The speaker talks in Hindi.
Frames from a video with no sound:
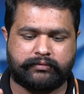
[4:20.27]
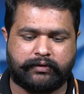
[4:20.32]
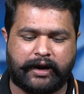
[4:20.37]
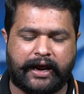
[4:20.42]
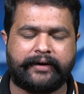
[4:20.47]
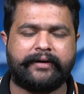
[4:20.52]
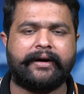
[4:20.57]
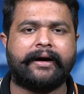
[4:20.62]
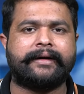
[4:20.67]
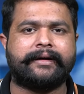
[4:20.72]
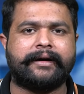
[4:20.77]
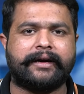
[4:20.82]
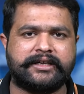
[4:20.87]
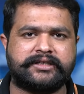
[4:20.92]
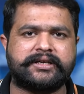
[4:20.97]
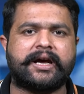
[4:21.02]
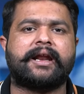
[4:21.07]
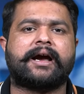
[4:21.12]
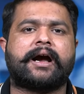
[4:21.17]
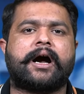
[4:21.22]
रन रेट
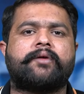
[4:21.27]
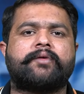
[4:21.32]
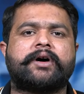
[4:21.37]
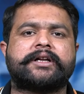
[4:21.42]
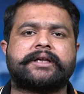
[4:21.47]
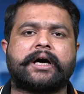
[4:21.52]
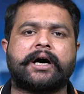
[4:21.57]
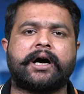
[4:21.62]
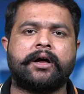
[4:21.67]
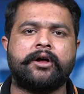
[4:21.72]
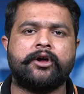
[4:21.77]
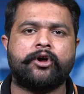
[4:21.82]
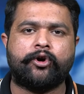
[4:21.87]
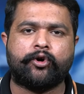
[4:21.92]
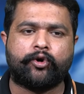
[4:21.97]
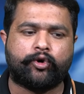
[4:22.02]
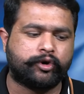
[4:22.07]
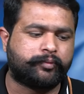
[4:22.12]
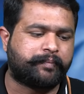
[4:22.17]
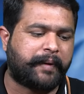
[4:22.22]
नीचे लगा हुआ था
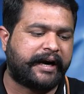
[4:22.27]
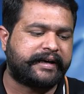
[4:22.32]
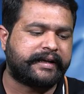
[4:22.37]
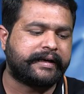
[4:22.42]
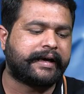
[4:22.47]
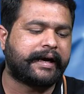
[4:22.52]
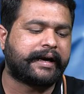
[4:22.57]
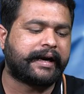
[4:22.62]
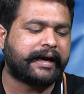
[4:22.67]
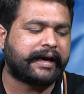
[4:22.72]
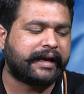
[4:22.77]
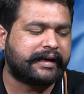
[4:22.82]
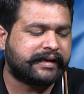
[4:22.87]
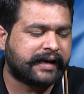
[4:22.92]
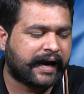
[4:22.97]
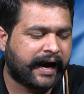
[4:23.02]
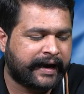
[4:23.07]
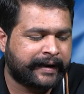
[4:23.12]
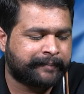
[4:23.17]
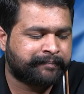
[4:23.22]
खुद बैटिंग करने के
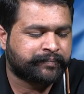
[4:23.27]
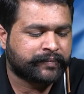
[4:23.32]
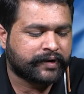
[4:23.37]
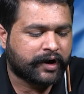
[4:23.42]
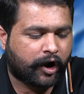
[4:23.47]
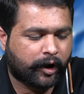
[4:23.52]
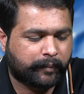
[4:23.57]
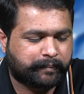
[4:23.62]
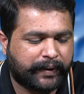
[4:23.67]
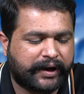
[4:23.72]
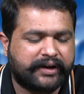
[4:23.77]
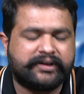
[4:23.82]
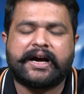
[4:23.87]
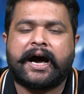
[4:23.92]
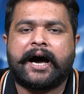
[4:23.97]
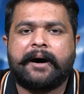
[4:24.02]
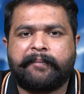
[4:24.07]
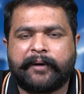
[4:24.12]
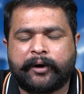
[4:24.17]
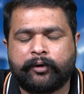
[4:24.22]
लिए आए और फिर
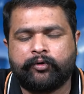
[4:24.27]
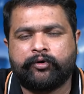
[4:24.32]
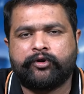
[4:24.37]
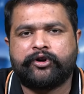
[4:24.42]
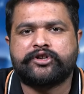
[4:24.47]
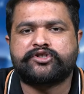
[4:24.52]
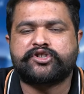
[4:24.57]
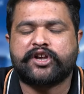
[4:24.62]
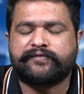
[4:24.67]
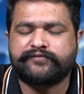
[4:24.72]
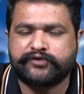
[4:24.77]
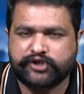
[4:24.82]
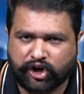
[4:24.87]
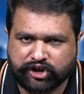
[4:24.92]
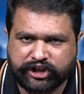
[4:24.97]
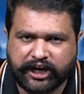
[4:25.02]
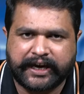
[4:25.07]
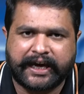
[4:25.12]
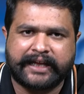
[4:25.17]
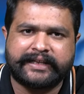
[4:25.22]
यहां पर उन्होंने सिर्फ
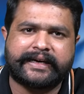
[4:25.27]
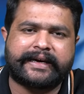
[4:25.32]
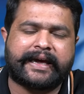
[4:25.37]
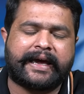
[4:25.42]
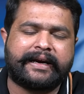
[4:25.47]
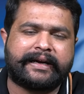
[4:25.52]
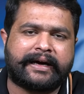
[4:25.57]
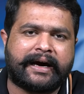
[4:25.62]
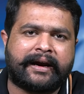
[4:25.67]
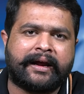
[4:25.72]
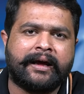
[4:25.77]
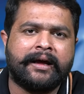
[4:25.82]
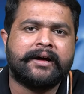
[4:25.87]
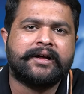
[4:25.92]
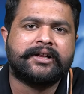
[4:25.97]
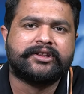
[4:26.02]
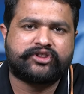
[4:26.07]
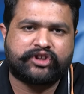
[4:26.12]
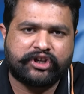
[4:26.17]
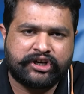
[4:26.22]
चौदह गेंदे खेलकर
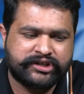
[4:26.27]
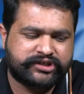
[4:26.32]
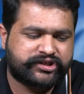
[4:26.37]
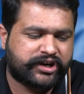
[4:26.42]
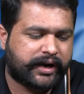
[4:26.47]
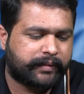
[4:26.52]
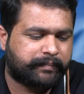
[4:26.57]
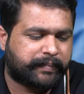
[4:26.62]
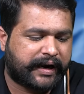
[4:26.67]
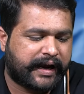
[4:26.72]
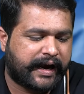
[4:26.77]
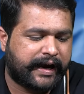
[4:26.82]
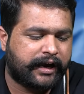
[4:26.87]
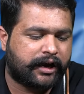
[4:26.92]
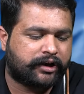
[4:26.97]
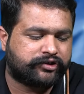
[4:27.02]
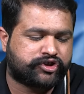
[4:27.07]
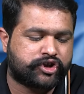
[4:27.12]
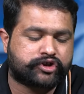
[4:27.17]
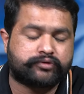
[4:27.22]
तीस रन
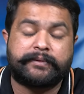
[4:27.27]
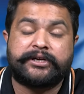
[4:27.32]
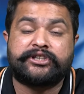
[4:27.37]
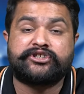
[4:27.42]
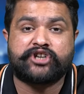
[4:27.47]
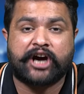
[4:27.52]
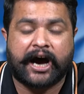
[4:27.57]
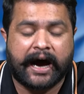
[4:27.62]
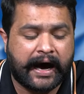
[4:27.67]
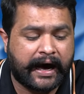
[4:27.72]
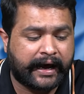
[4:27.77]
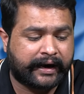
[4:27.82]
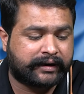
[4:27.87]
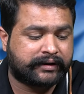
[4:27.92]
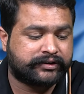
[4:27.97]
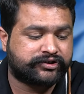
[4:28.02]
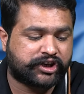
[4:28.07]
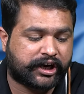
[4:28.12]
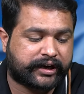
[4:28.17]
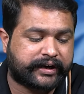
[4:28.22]
बनाए जिसमें चार
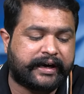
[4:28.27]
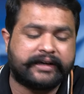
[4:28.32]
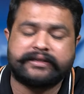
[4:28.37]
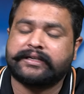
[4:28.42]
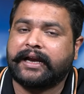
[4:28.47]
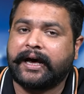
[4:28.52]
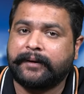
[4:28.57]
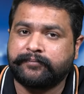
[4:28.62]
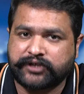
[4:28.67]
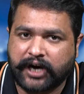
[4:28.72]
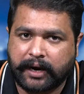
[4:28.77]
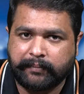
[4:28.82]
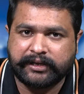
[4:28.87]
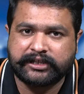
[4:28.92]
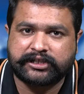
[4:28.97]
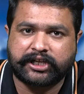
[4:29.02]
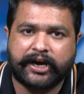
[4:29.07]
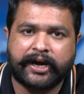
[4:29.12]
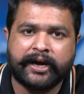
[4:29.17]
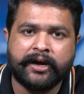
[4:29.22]
छक्के जनाब
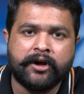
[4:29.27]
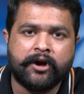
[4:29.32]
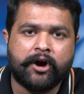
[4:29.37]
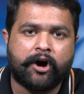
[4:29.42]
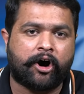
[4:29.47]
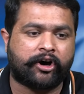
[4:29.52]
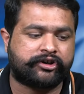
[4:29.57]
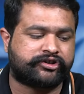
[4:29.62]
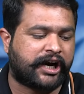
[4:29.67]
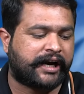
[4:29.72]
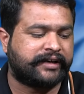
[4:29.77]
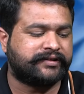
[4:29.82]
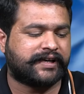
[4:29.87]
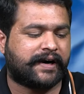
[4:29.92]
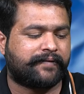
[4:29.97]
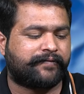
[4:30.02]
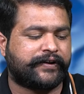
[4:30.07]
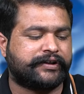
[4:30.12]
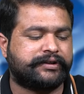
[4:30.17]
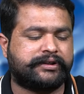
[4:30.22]
शामिल थे और
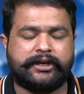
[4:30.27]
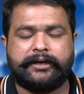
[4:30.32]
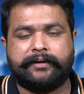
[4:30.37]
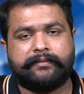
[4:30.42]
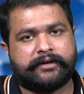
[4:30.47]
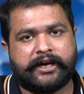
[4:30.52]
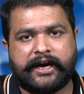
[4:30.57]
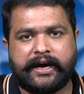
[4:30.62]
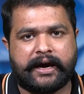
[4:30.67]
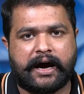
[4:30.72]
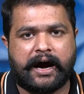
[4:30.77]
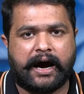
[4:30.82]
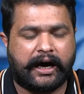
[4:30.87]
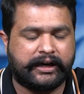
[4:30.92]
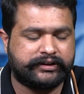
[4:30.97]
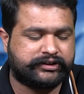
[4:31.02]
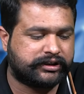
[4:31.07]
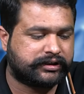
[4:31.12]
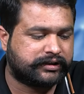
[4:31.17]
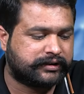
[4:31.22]
शाहिशाह फ्रीदी फरीदी ने
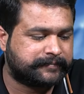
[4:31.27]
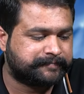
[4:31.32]
आज